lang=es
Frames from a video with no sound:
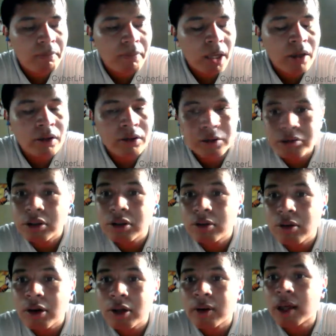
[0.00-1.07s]
pero
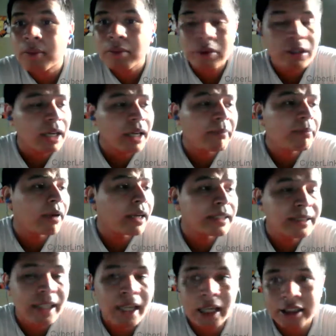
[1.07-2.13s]
nosotros ayudamos que el
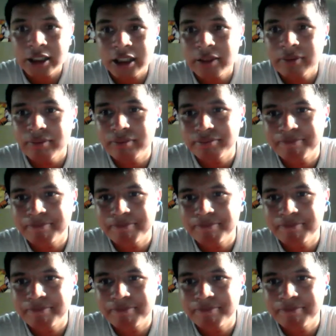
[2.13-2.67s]
país sea así.